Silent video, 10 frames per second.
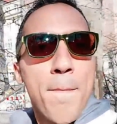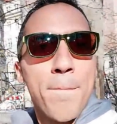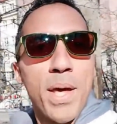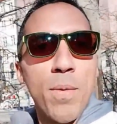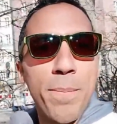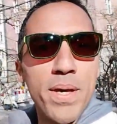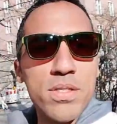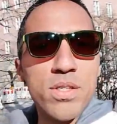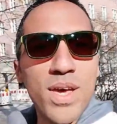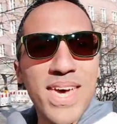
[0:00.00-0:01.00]
pero
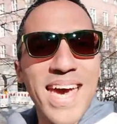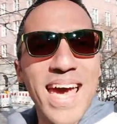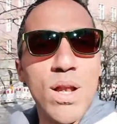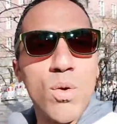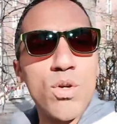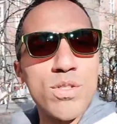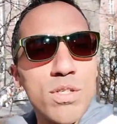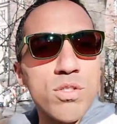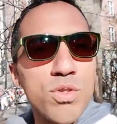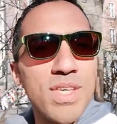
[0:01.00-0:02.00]
pienso que algunos
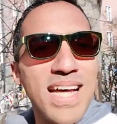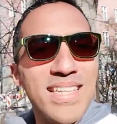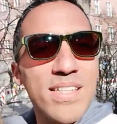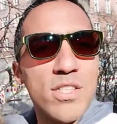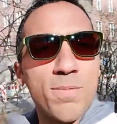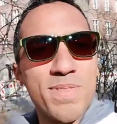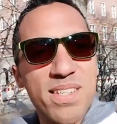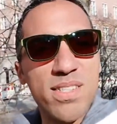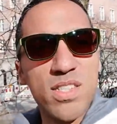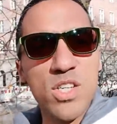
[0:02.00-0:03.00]
estudiantes se
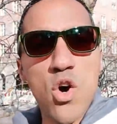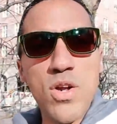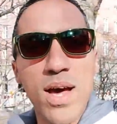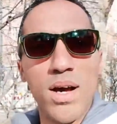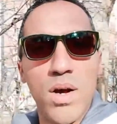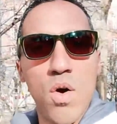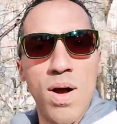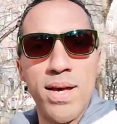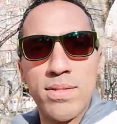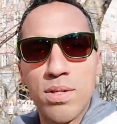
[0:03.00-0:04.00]
obsesionan
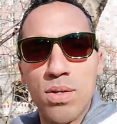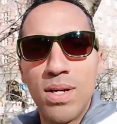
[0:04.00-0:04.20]
con eso